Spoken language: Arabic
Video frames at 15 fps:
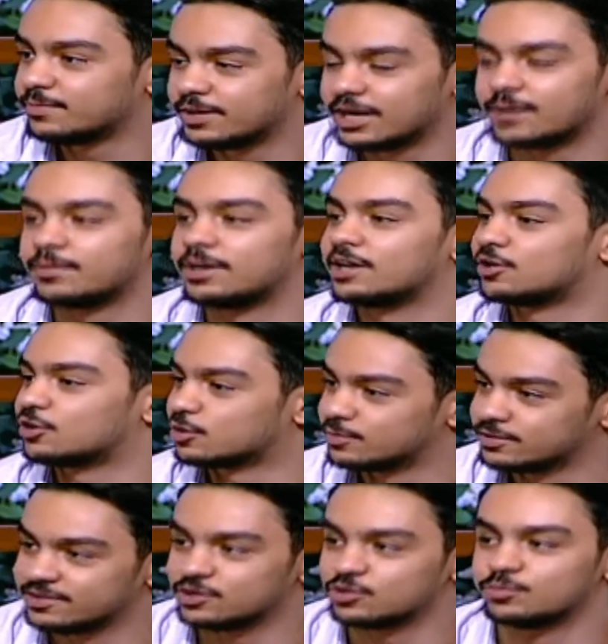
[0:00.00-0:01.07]
بيعمل
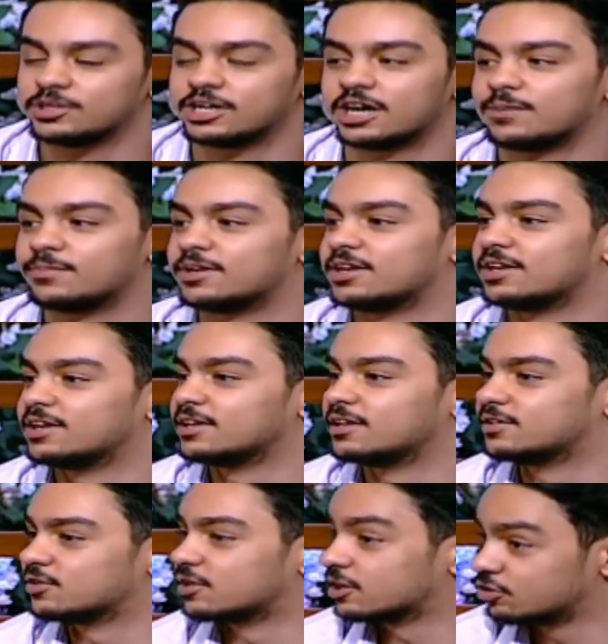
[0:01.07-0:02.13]
الكوميدي وبيعمل
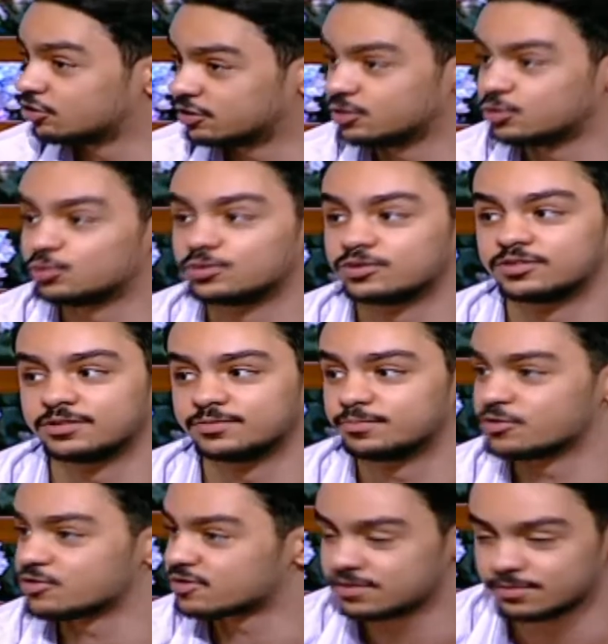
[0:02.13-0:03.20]
التراجيدي آه.
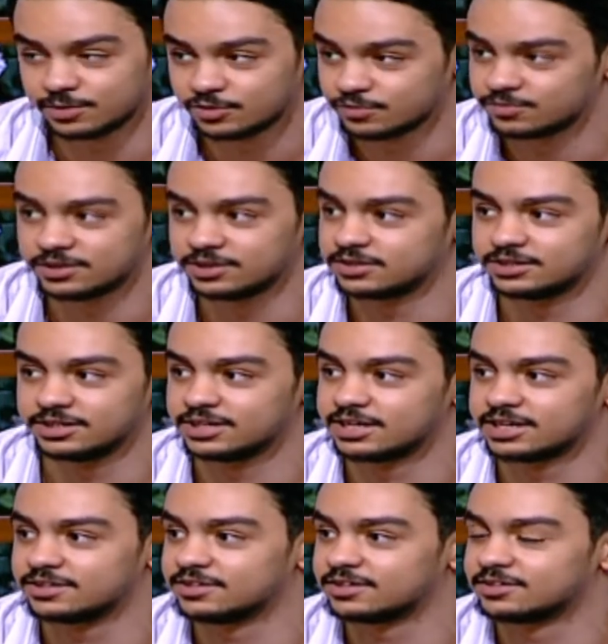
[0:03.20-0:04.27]
وبتتبسطي منه في الاثنين
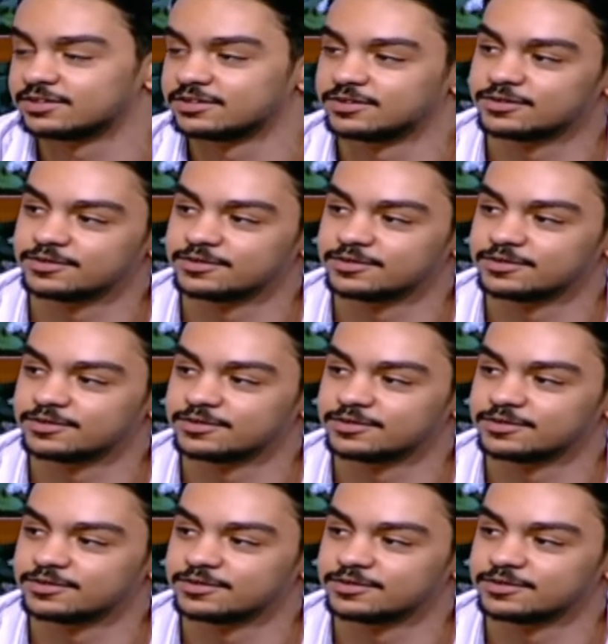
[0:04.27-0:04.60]
عادي جدا